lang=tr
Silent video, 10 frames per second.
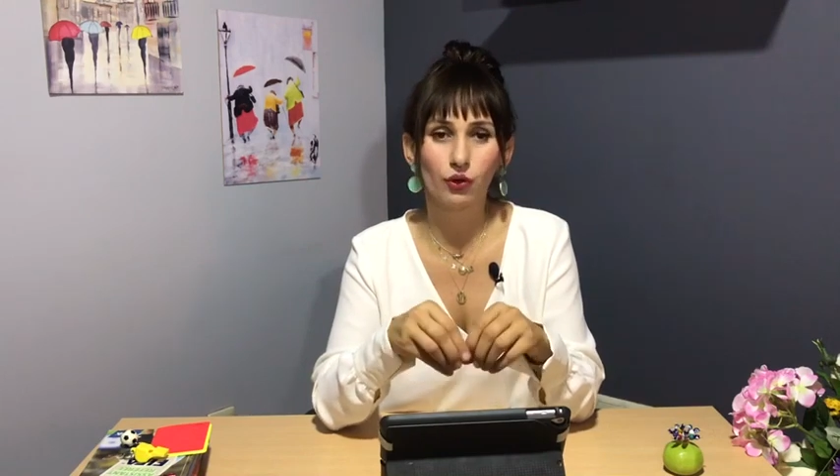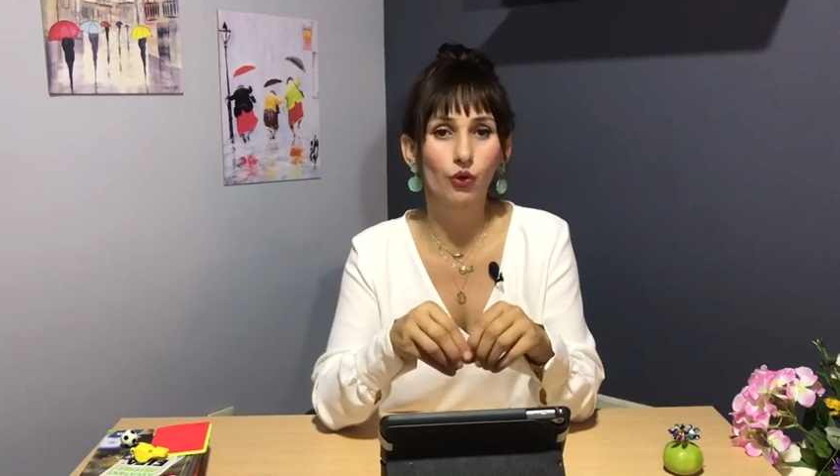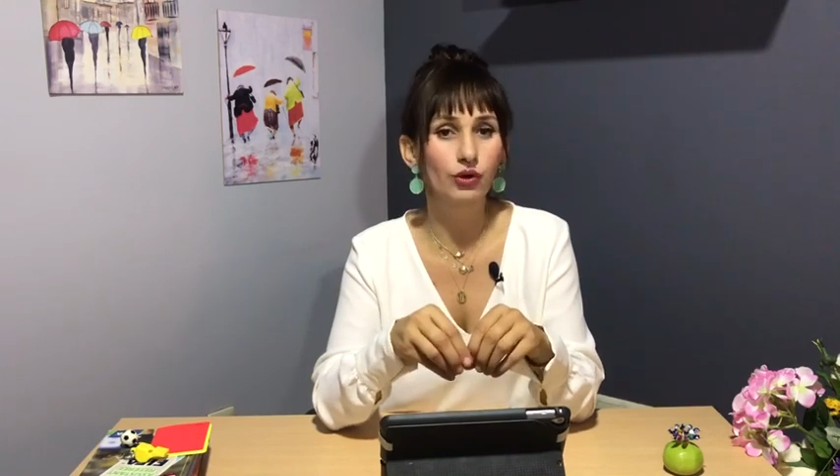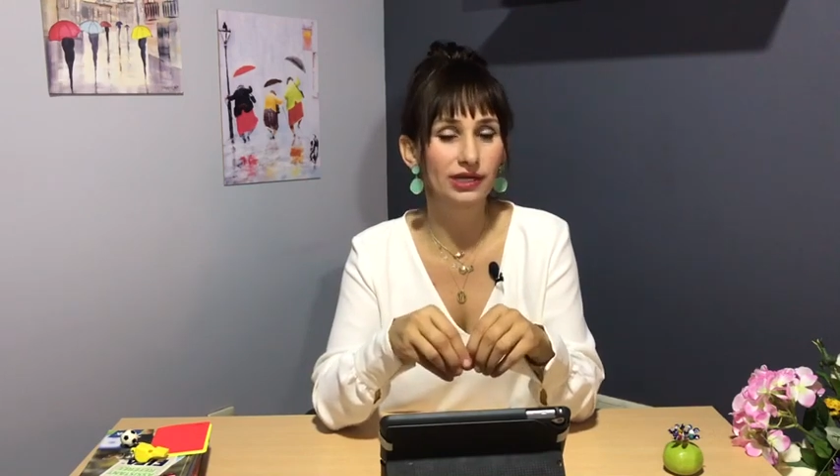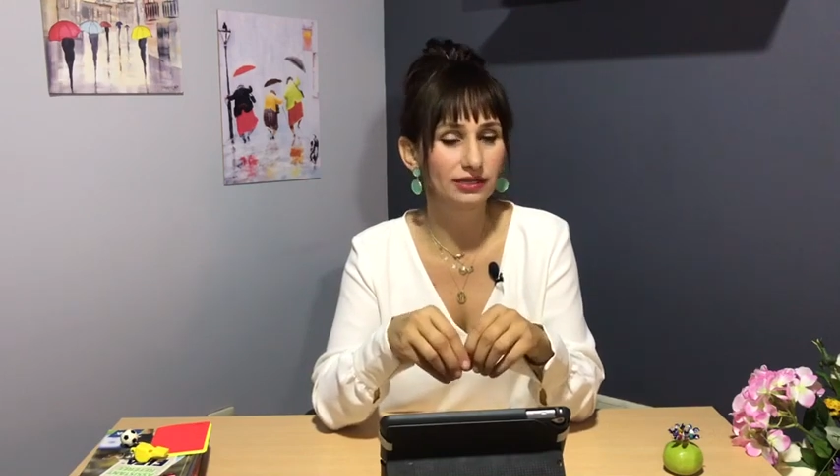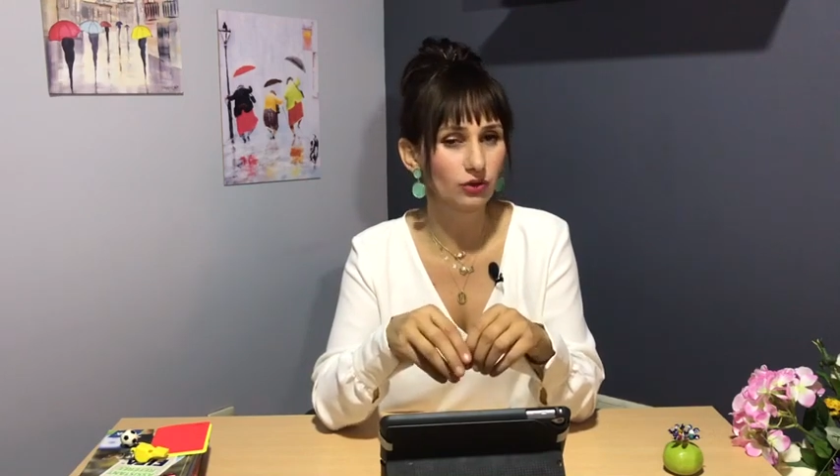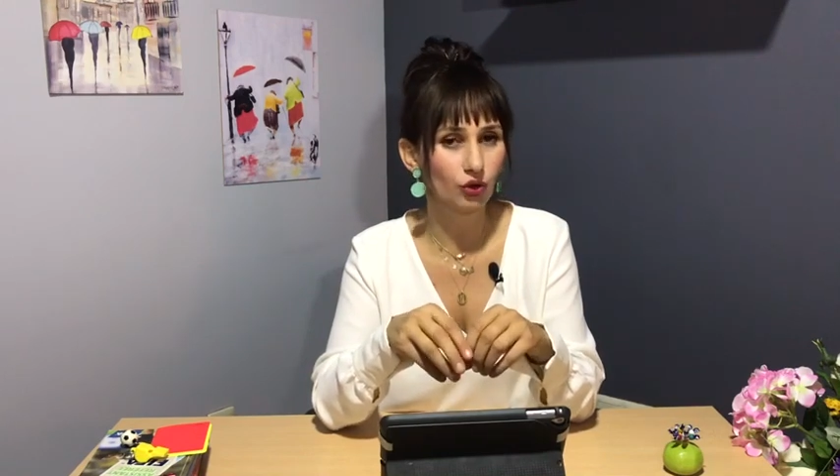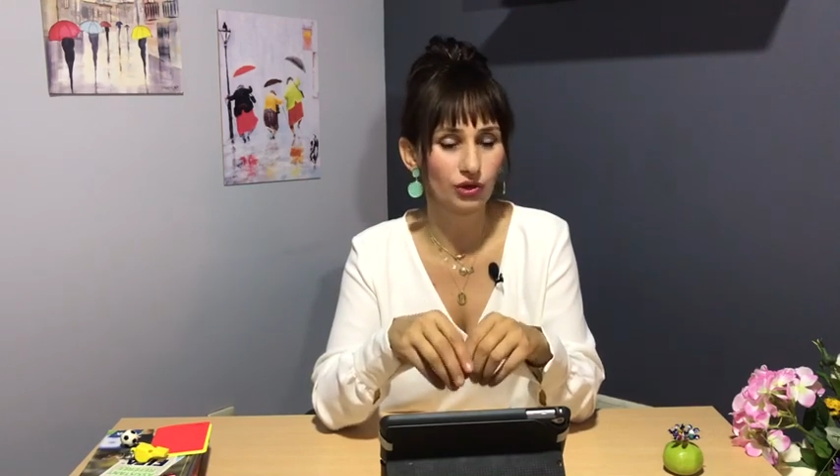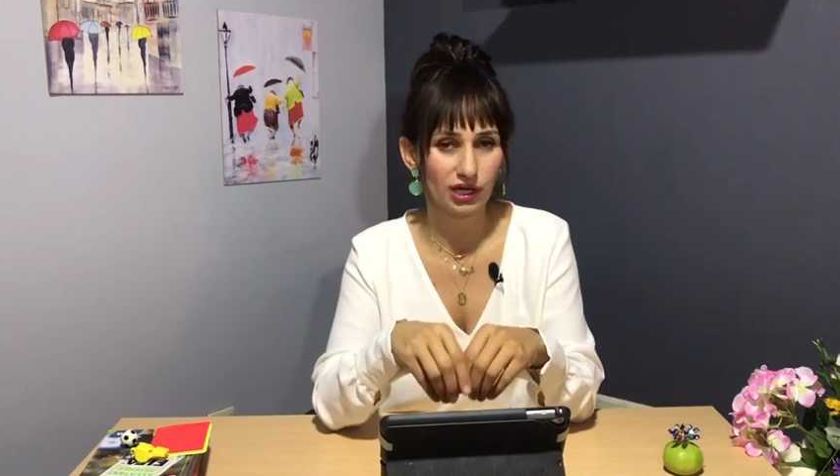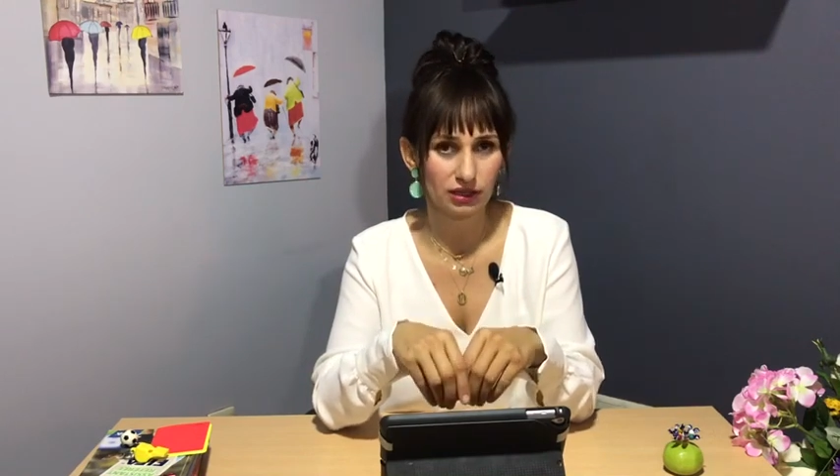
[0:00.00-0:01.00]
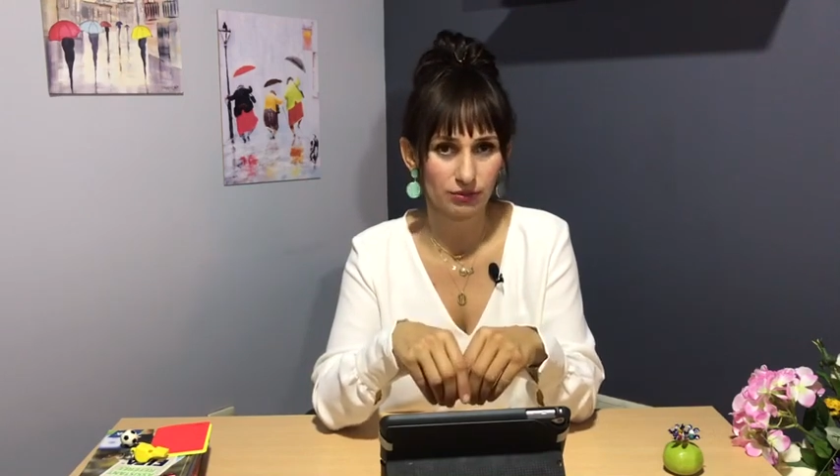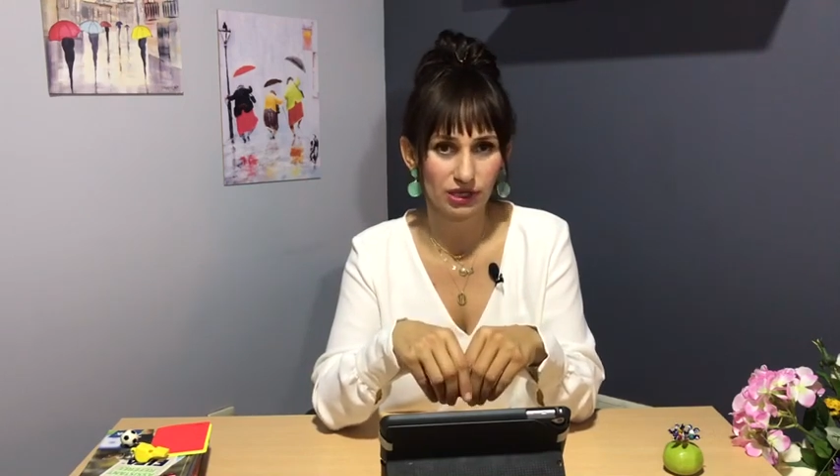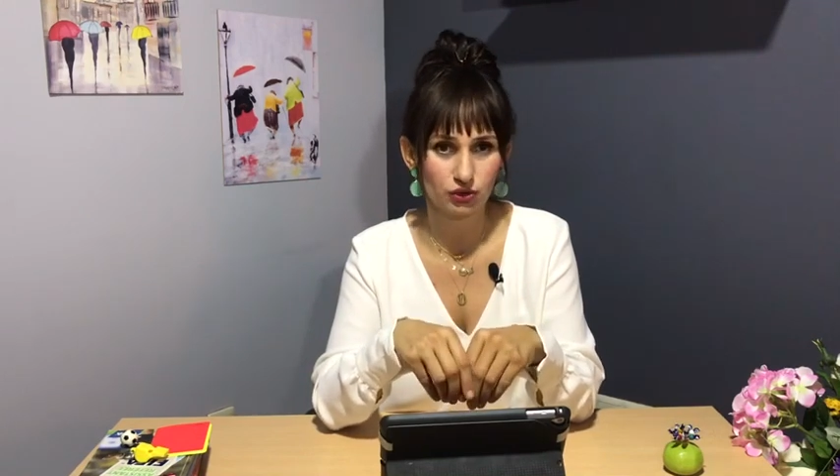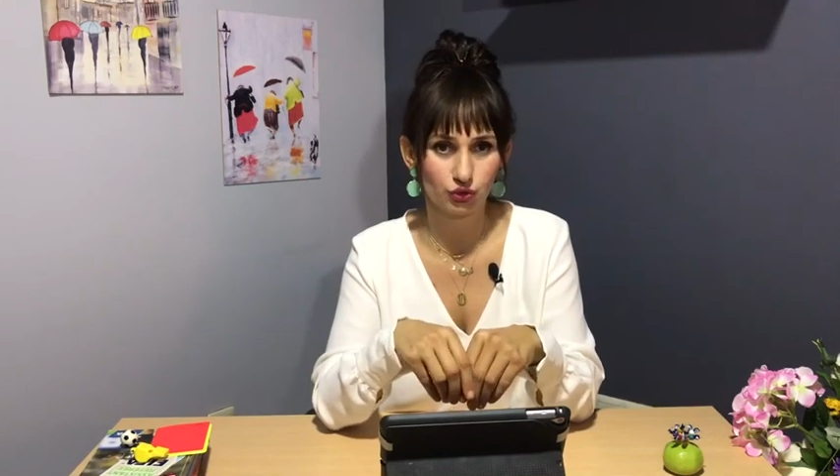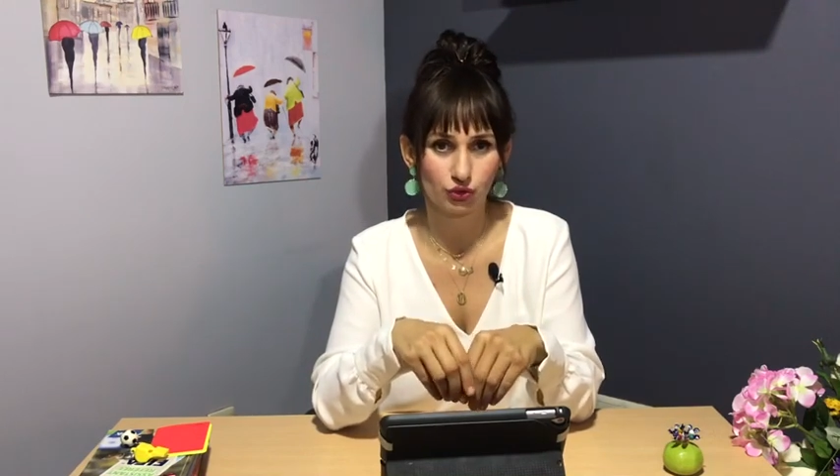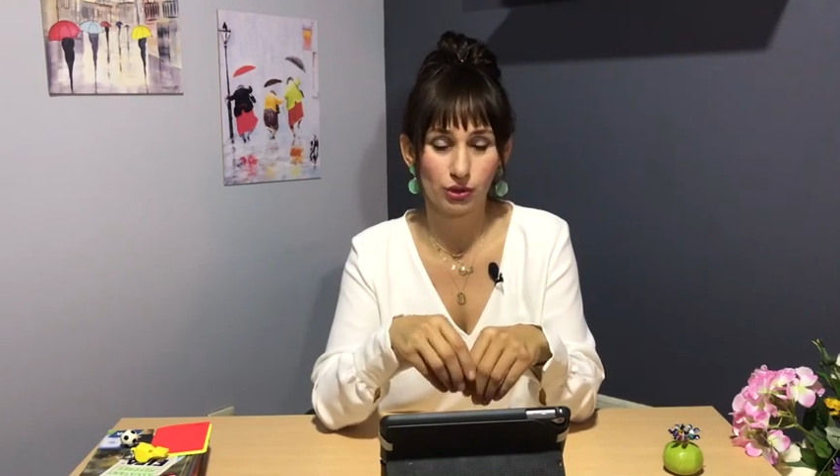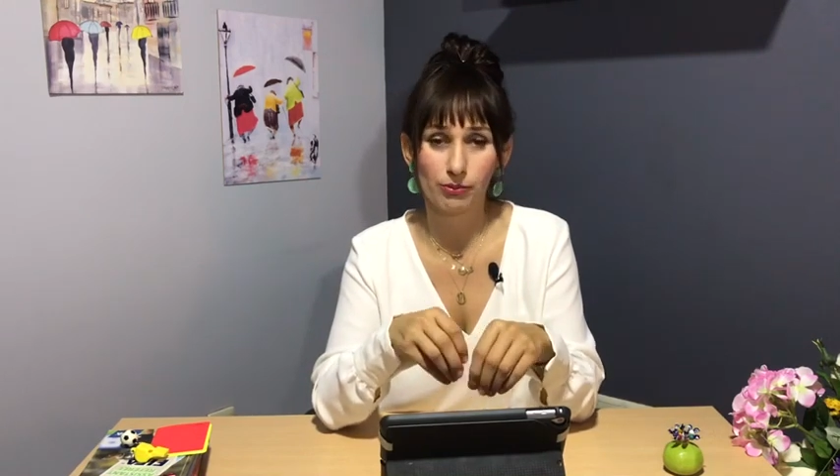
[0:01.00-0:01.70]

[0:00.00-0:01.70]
o ilde konaklamak zorunda.